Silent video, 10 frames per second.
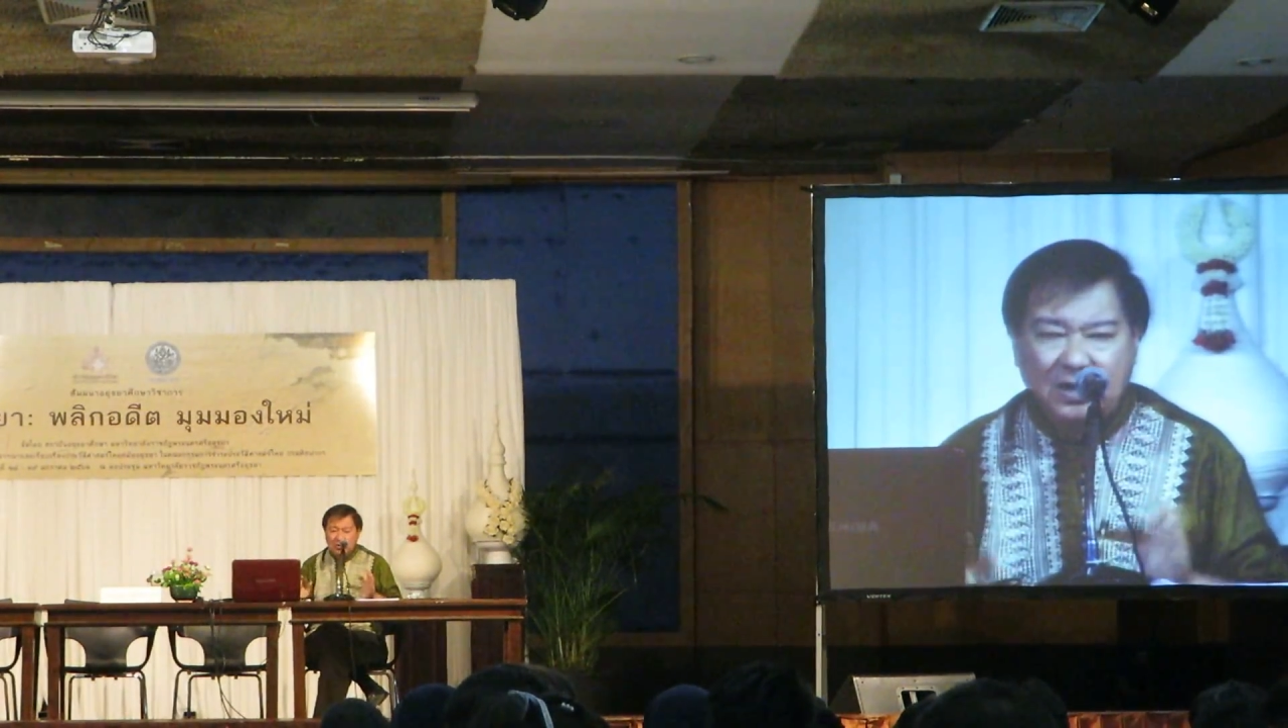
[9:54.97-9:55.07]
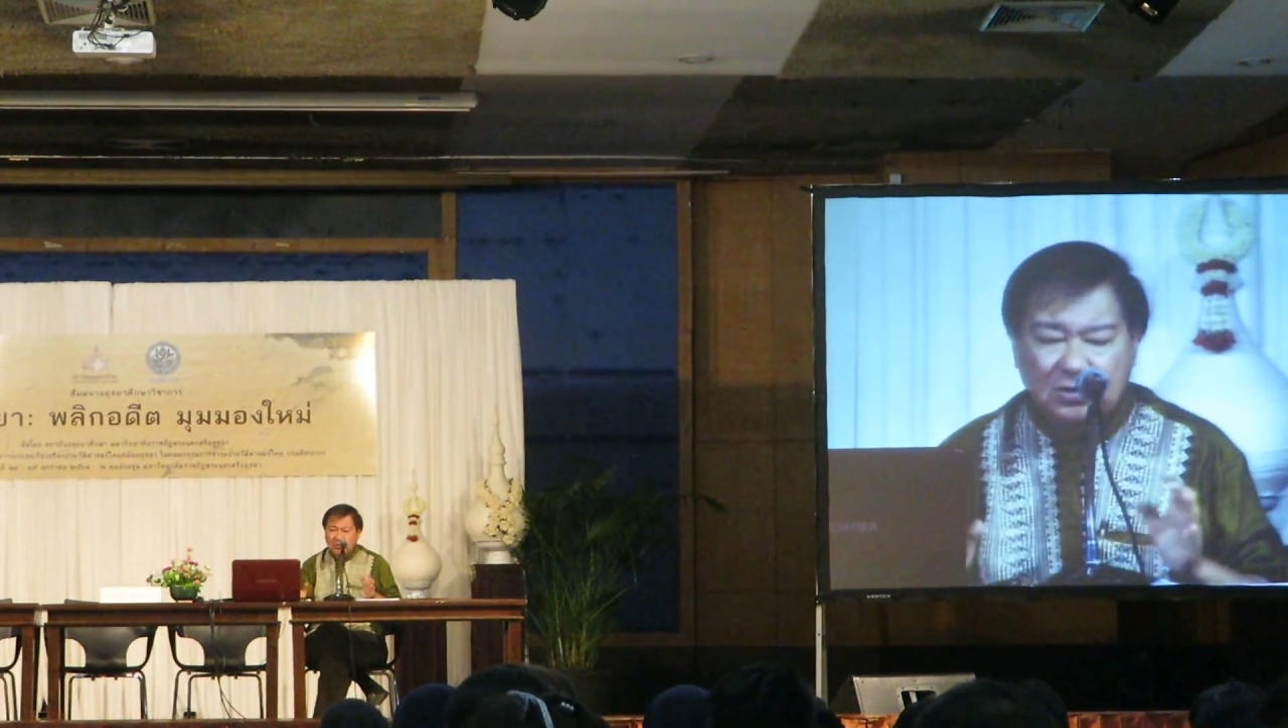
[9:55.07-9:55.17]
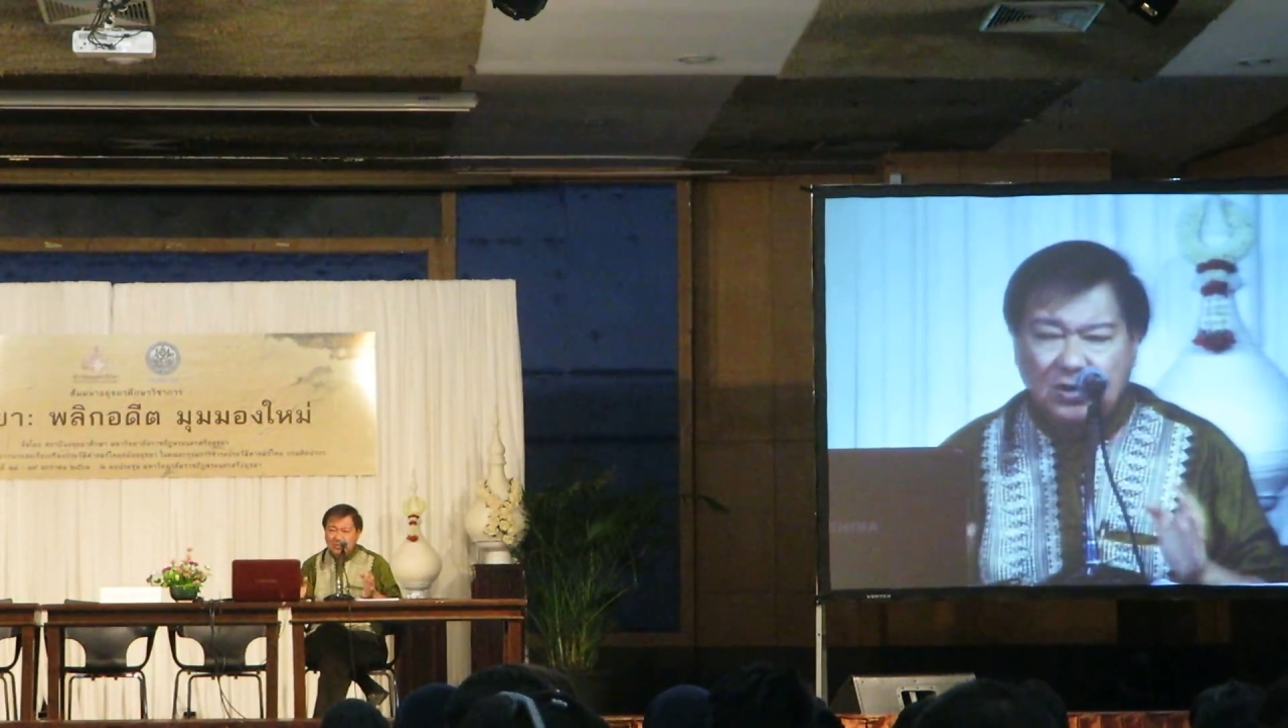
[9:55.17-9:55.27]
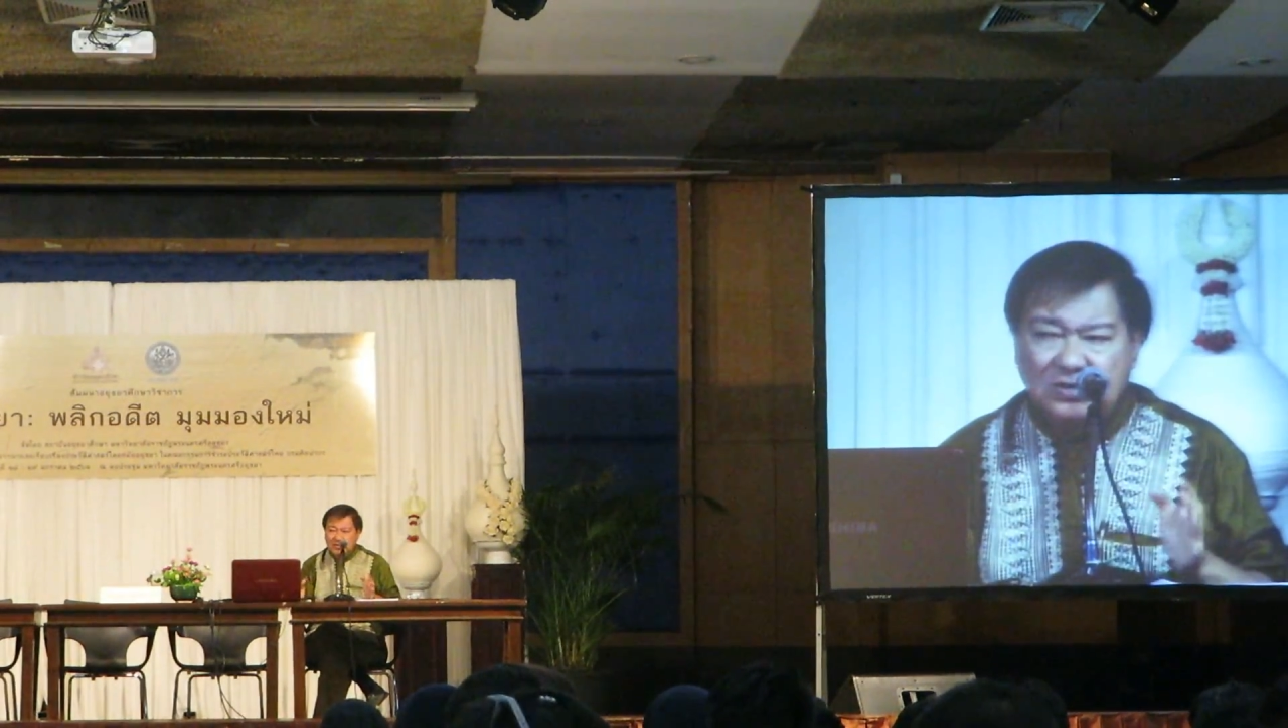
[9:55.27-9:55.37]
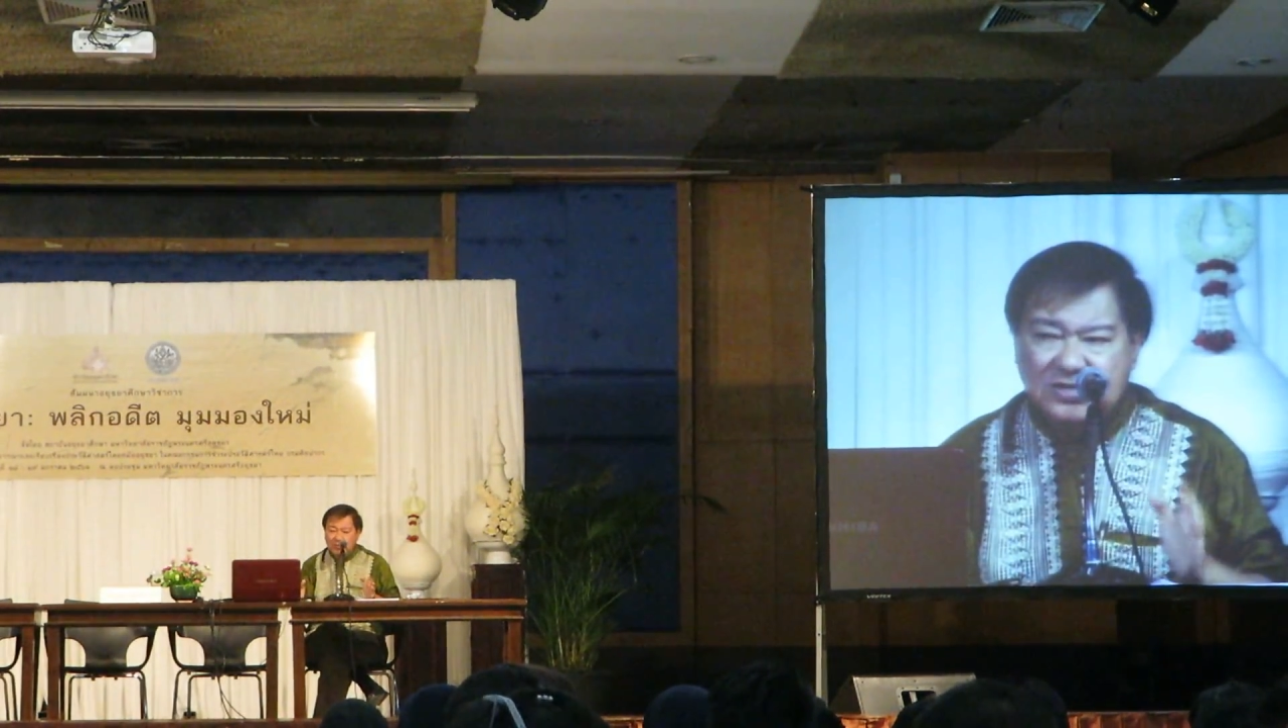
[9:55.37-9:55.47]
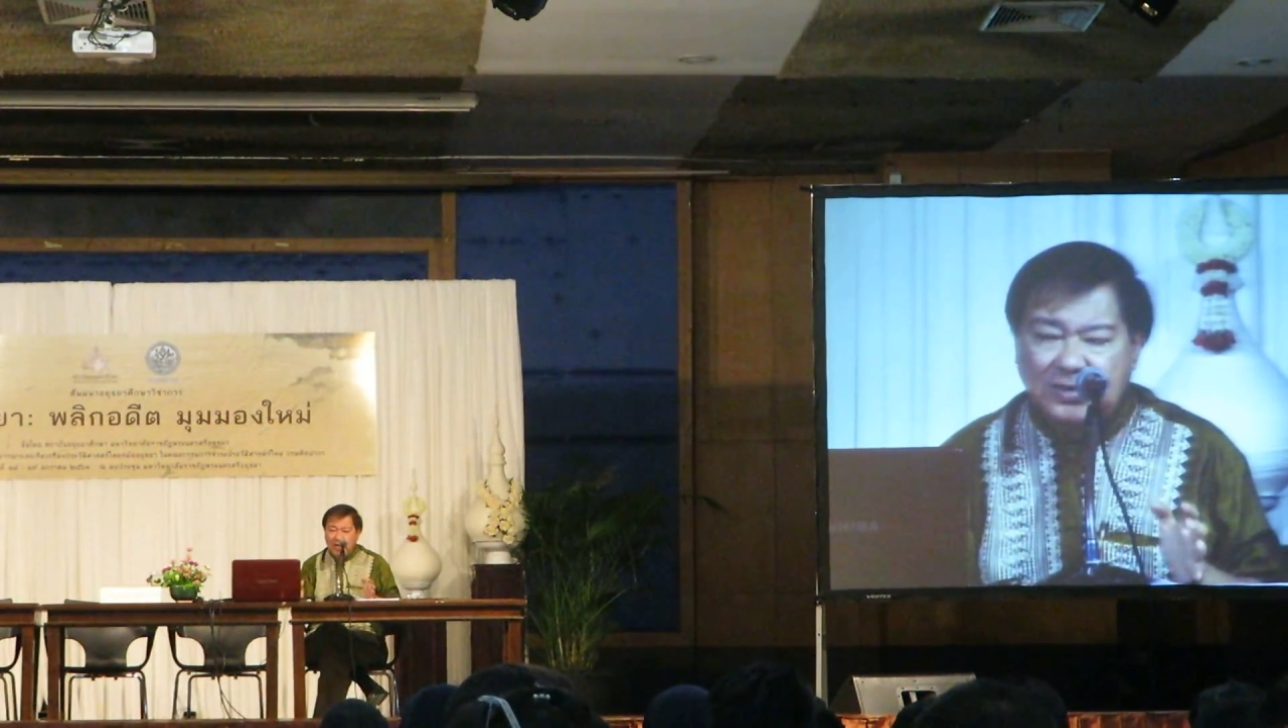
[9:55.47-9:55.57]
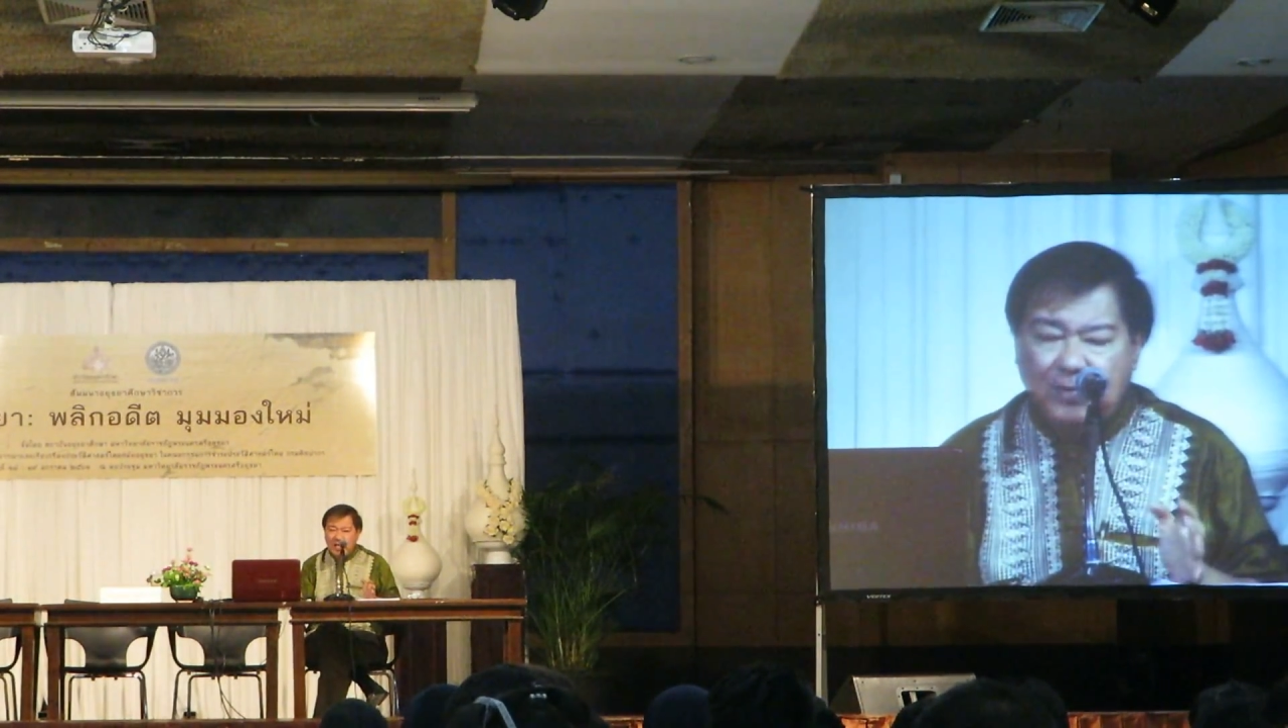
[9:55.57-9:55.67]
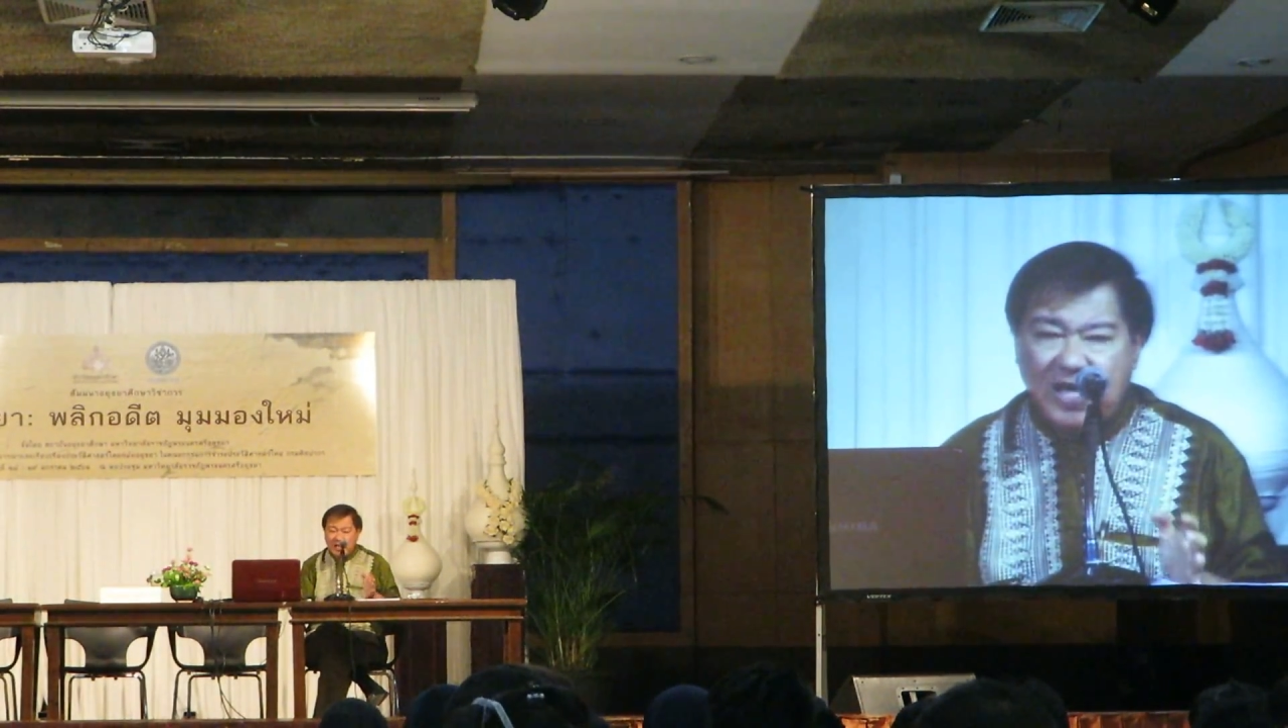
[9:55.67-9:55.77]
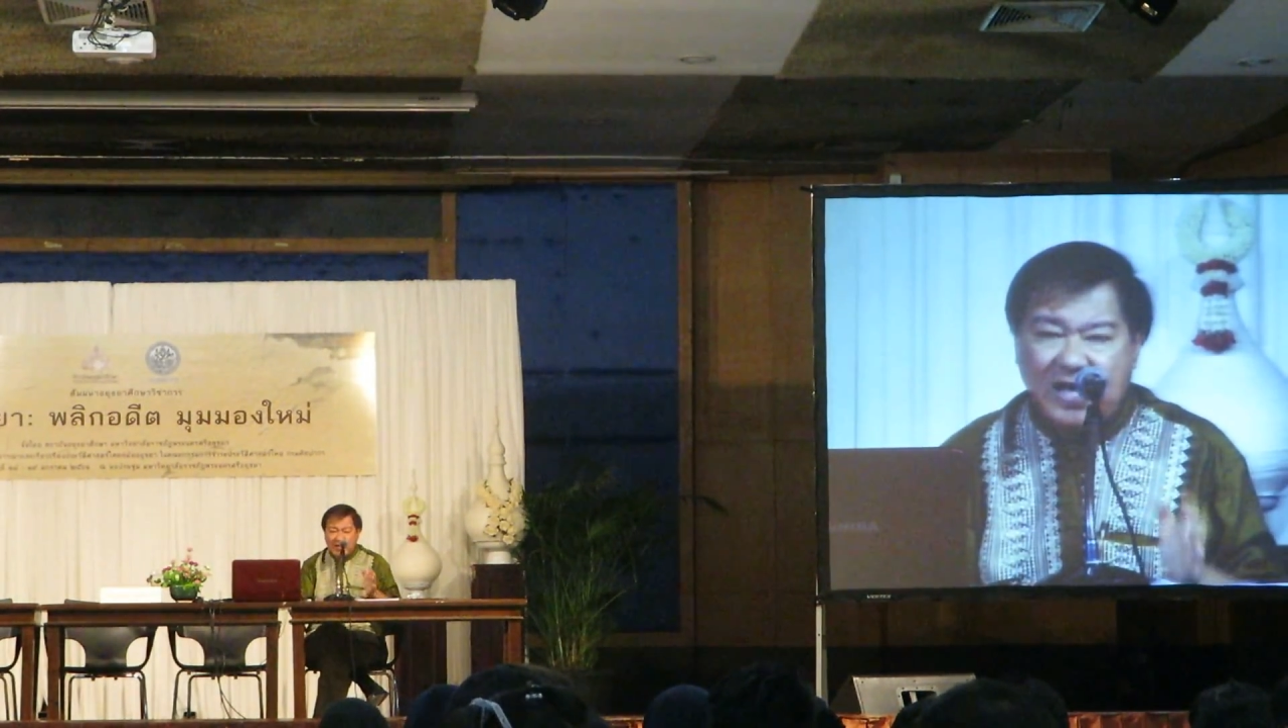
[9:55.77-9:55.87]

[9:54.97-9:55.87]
ต้องถือว่า